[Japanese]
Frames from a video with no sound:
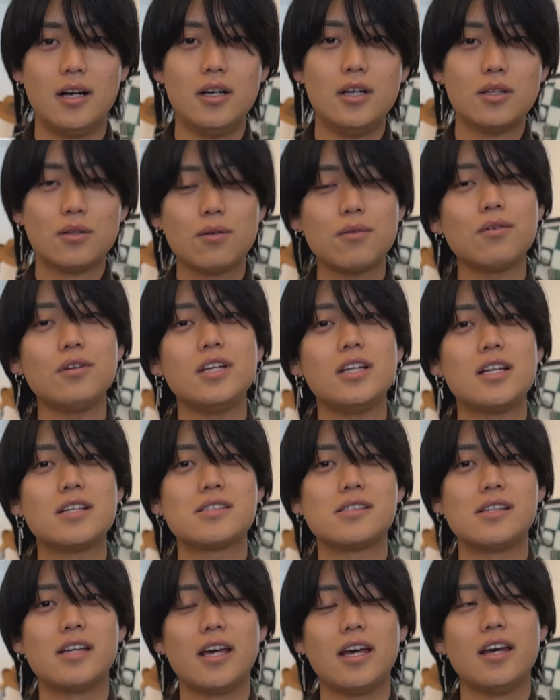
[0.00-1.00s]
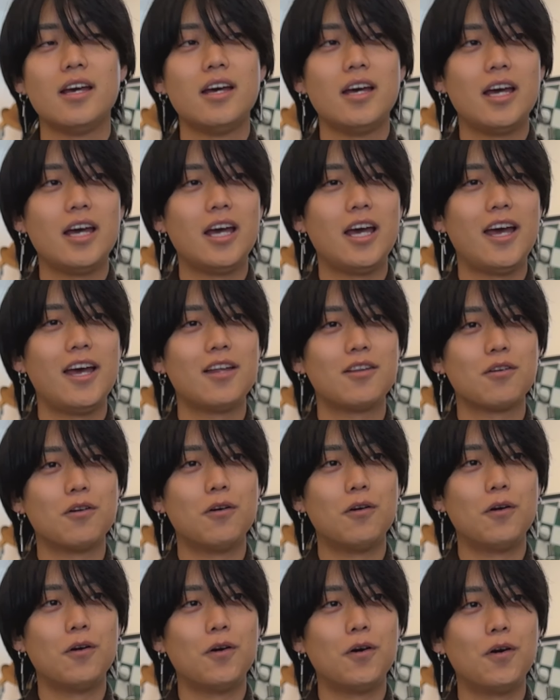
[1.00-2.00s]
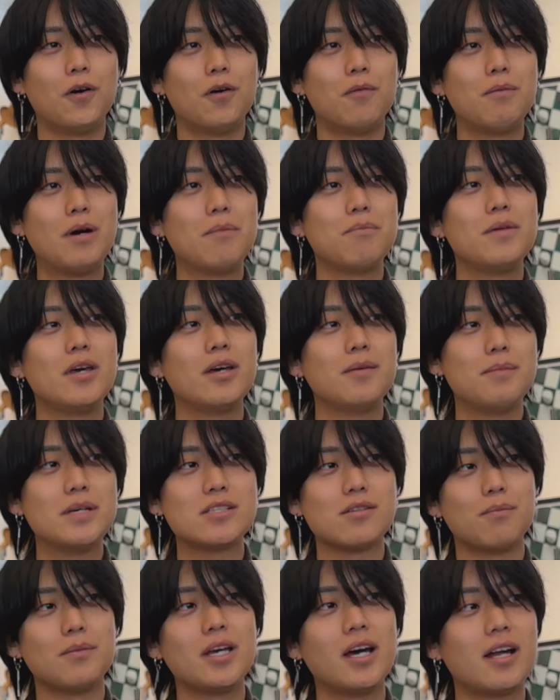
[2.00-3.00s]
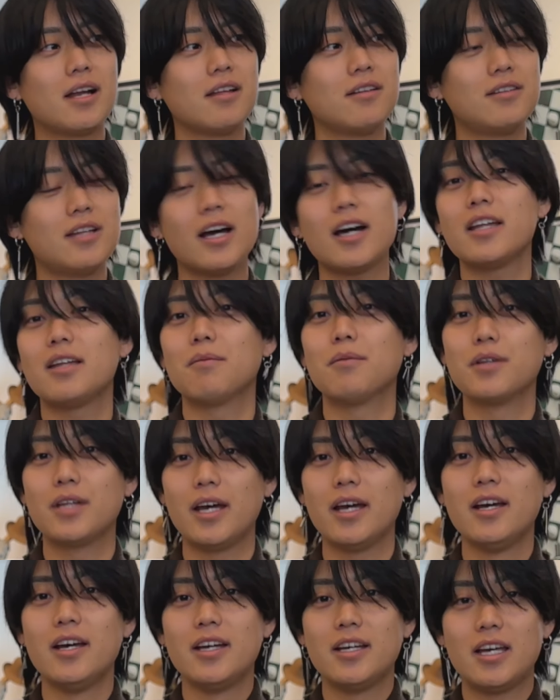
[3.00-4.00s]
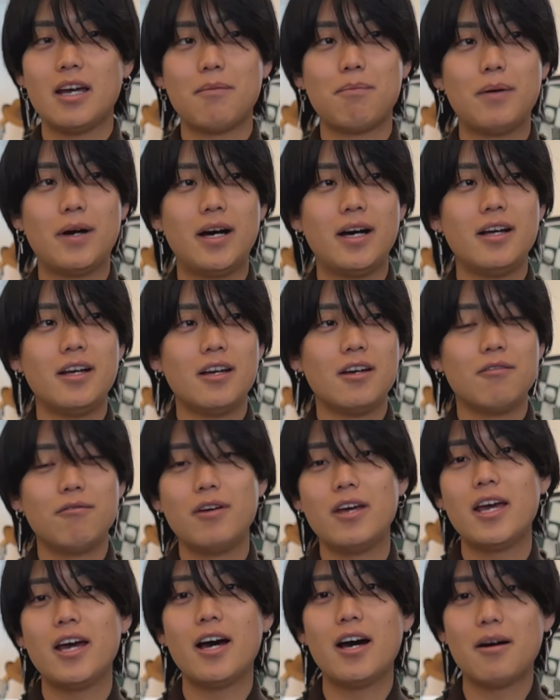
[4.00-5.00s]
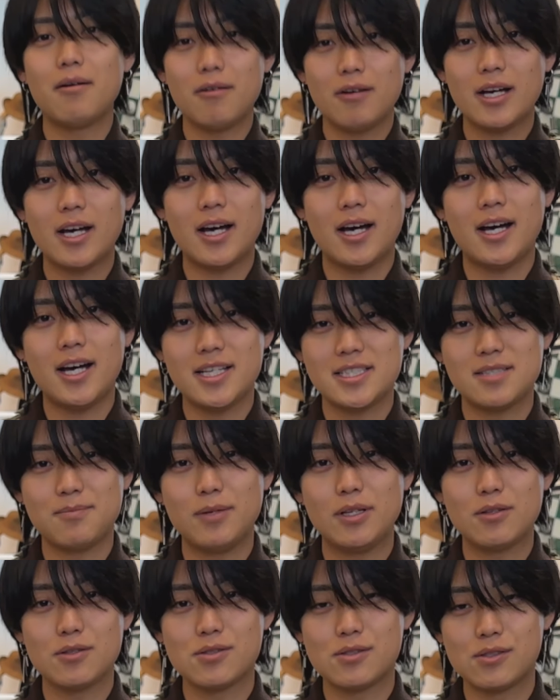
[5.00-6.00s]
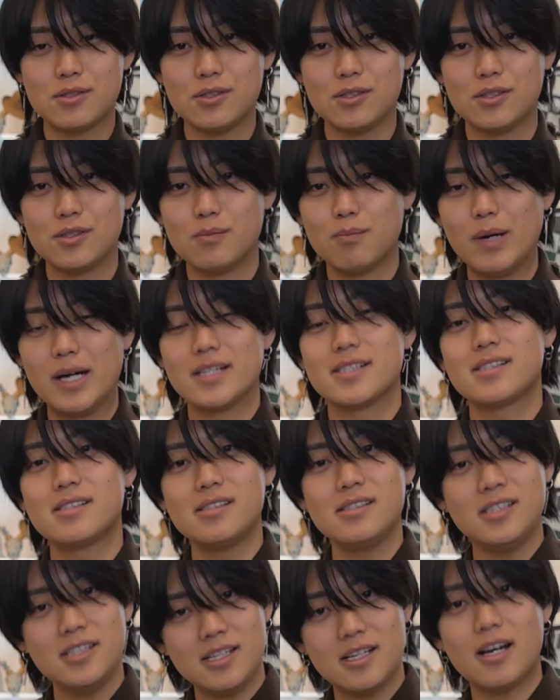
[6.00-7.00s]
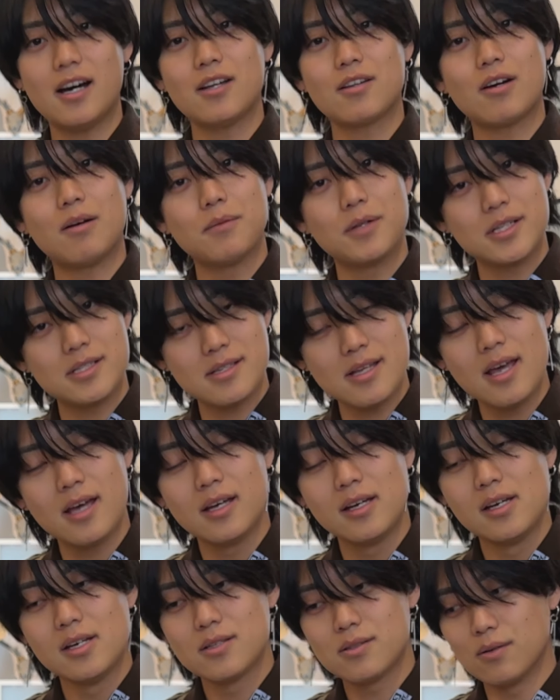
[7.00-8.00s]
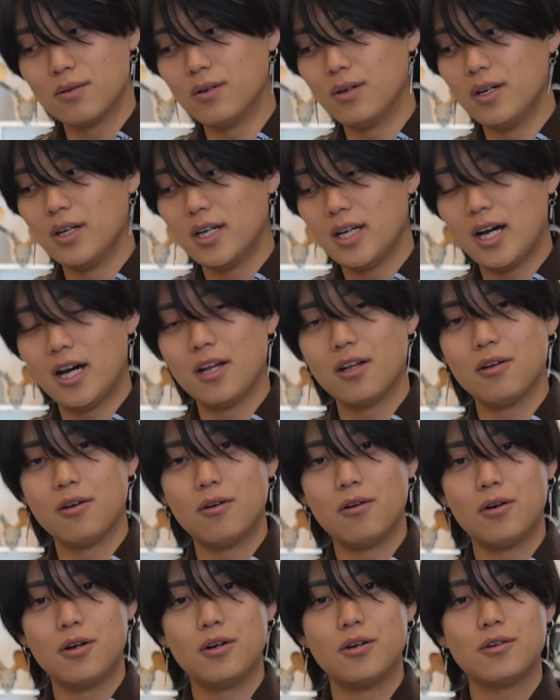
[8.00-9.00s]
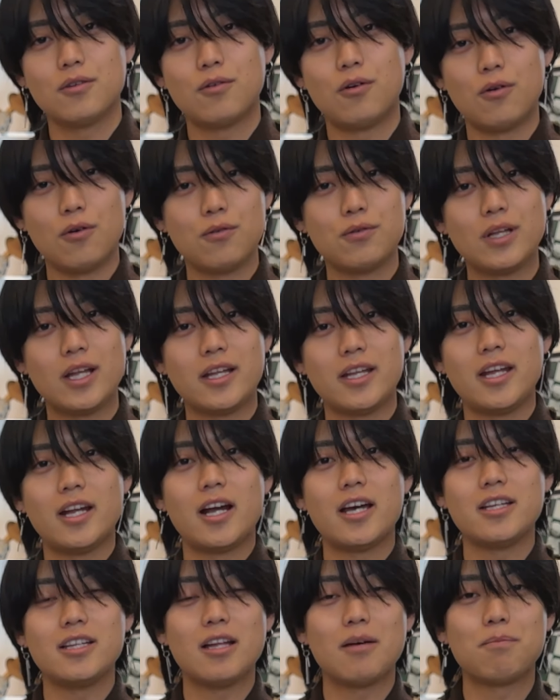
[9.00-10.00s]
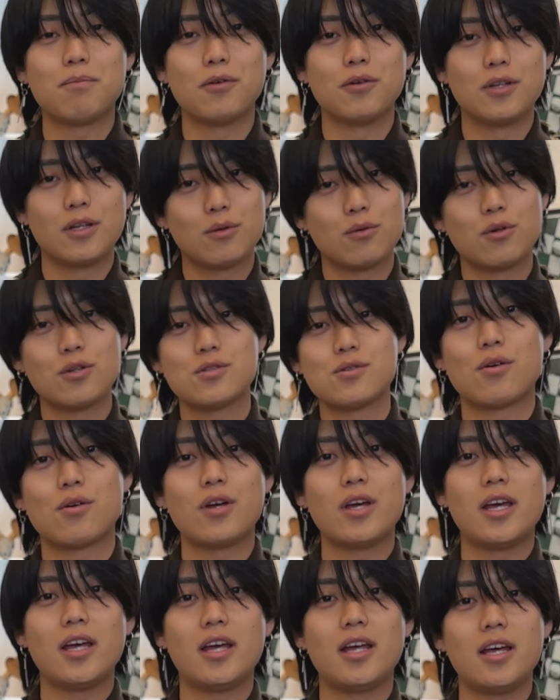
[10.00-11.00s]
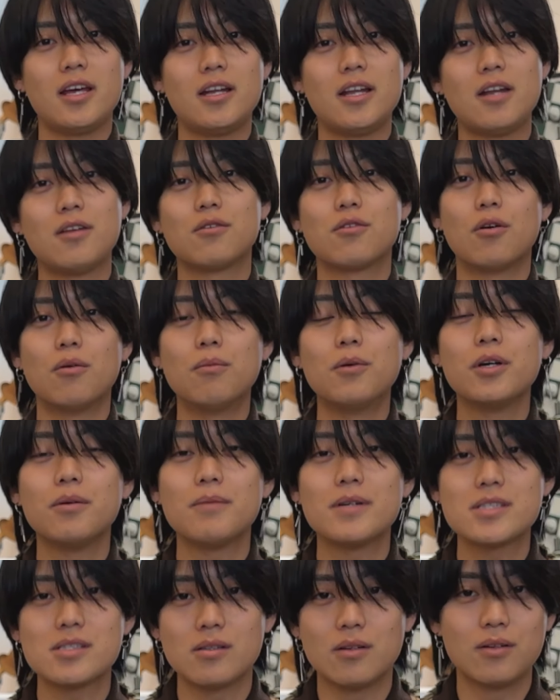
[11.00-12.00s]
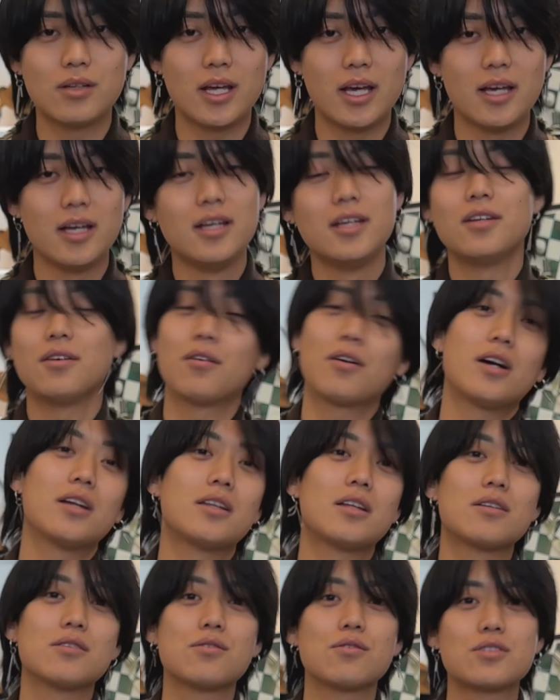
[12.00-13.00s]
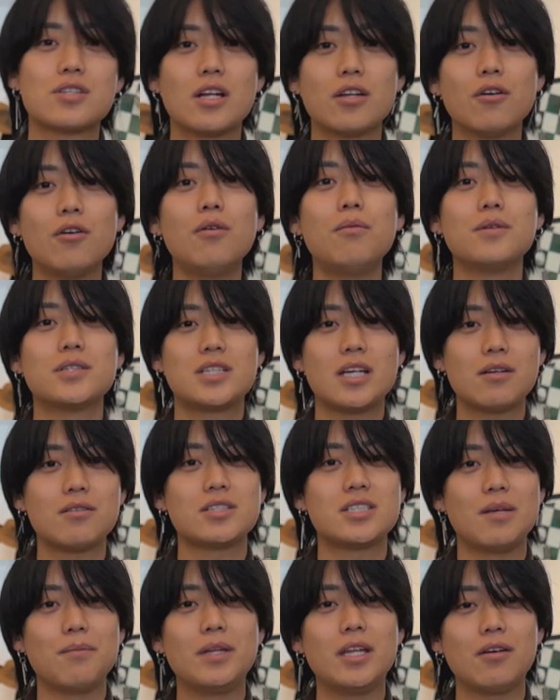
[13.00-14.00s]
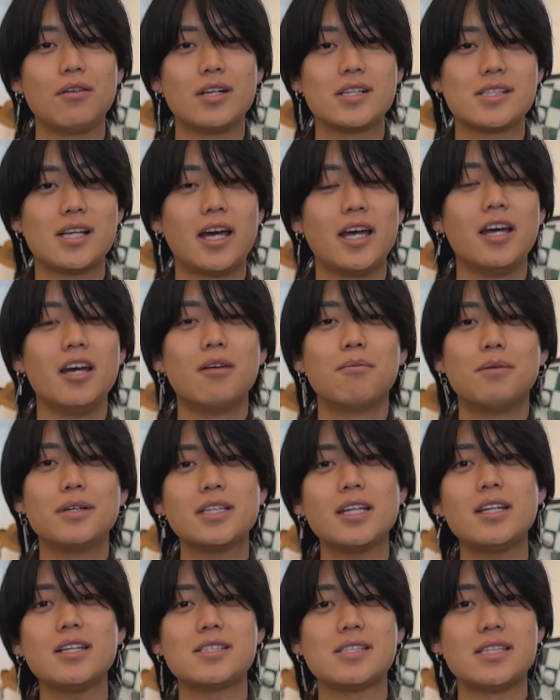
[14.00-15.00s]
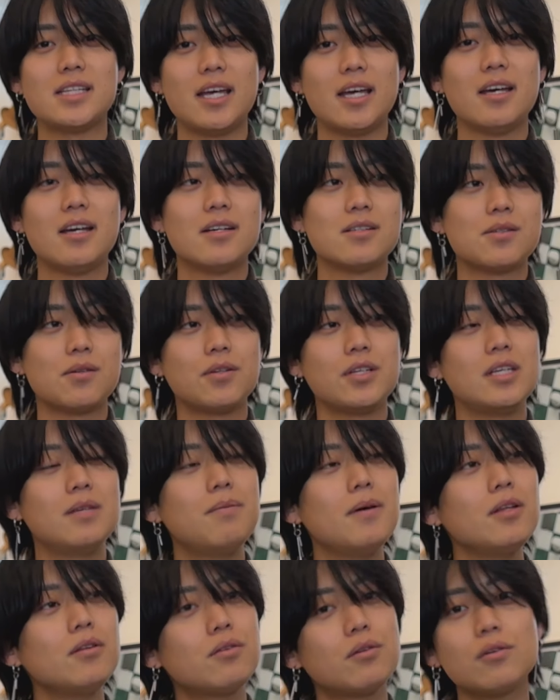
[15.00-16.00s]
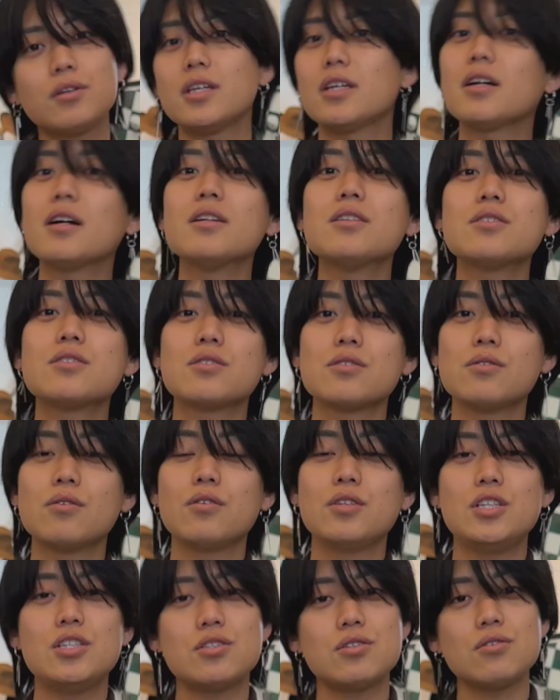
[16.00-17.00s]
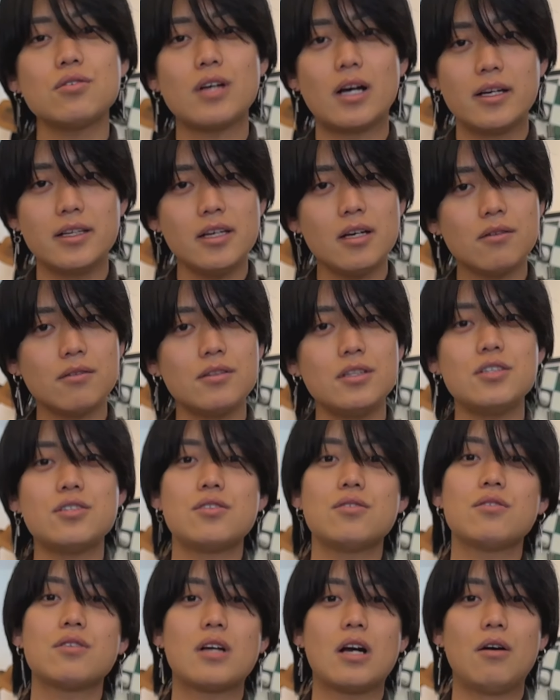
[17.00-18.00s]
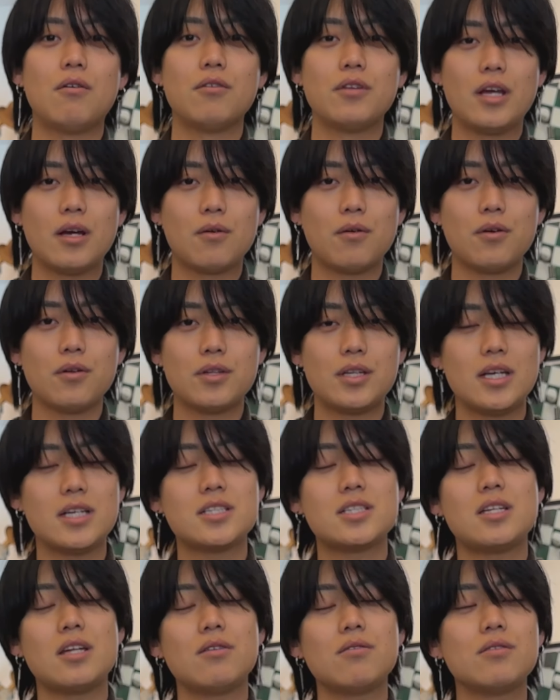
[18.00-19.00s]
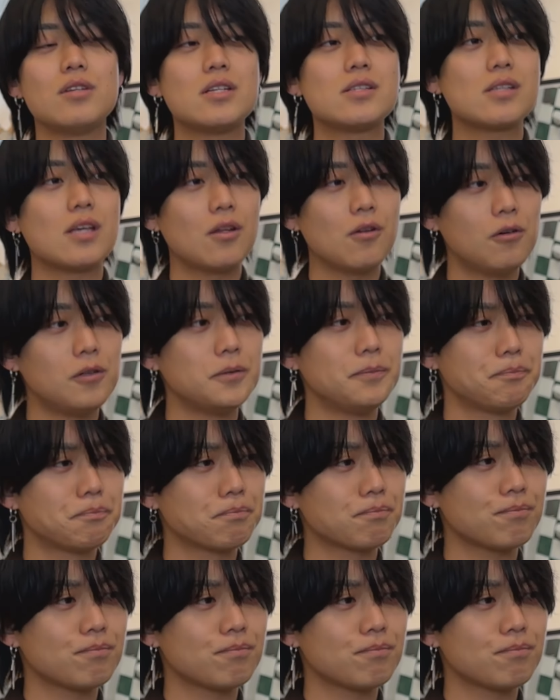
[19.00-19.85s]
特にですね、えーとまあ、メゾン三原の中でもねやっぱウェアがはじめとする、まあ、スニーカーとかもですねそうあの豊富な、ね、ラインナップを、ね、取えれると思いますので、よかったらそちらの方もチェックしてみてください。またですね、そのイベント期間中のにしゅうかん、約にしゅうかんを、ね、ご予定してるんですけど、